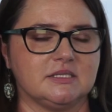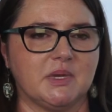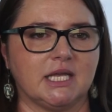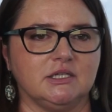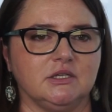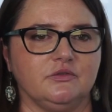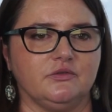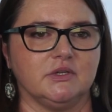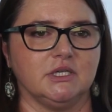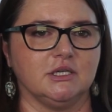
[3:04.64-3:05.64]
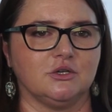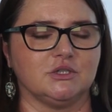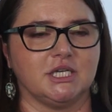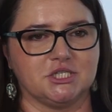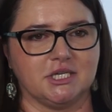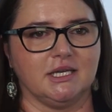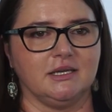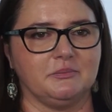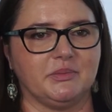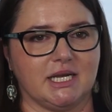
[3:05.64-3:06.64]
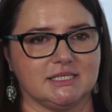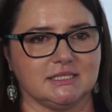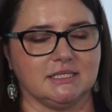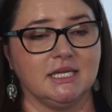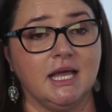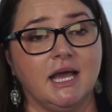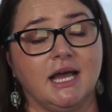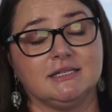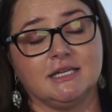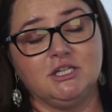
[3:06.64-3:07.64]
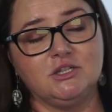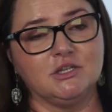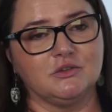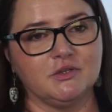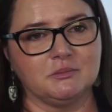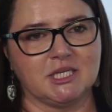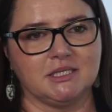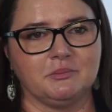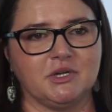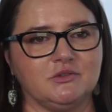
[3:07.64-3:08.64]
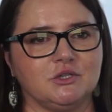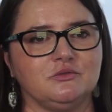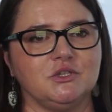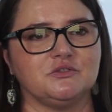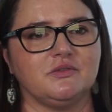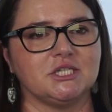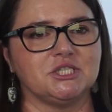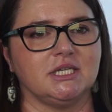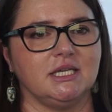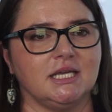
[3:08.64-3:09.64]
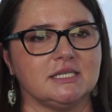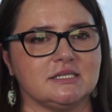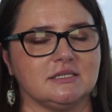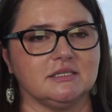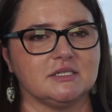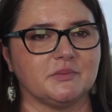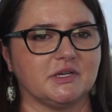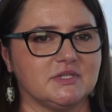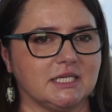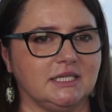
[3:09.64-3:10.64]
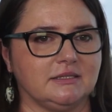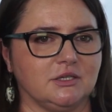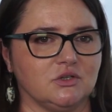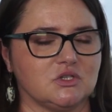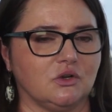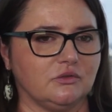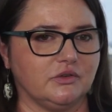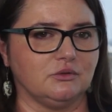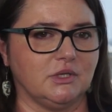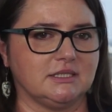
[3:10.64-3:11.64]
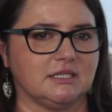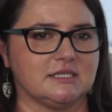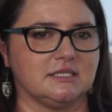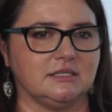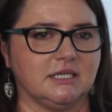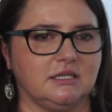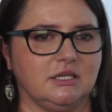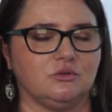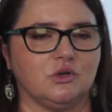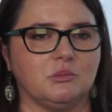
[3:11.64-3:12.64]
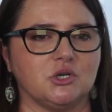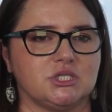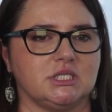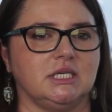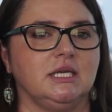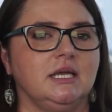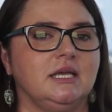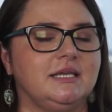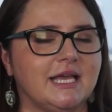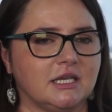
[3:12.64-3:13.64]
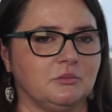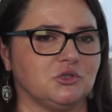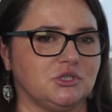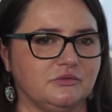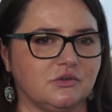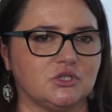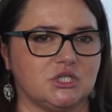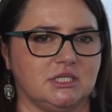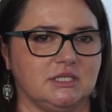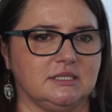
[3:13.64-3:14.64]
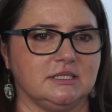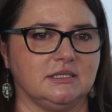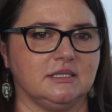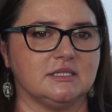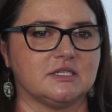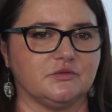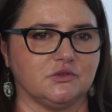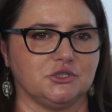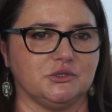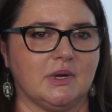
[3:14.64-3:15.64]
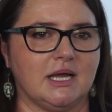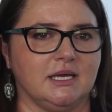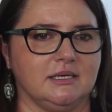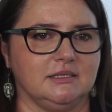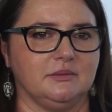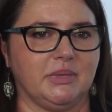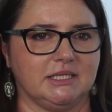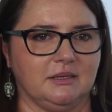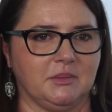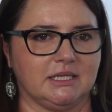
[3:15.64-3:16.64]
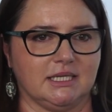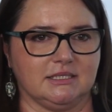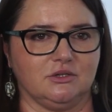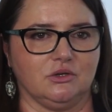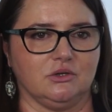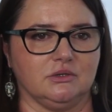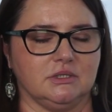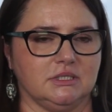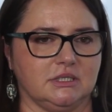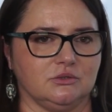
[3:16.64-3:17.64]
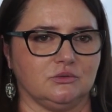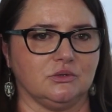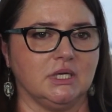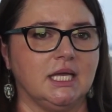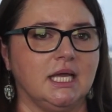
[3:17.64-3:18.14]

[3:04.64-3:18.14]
zmiany w kodeksie pracy, a dla innych firm tak naprawdę również ważne jest e, sprawdzenie tego, co oferuje teraz rynek nieruchomości, jakie możliwości e, stworzyła pandemia dla tego rynku.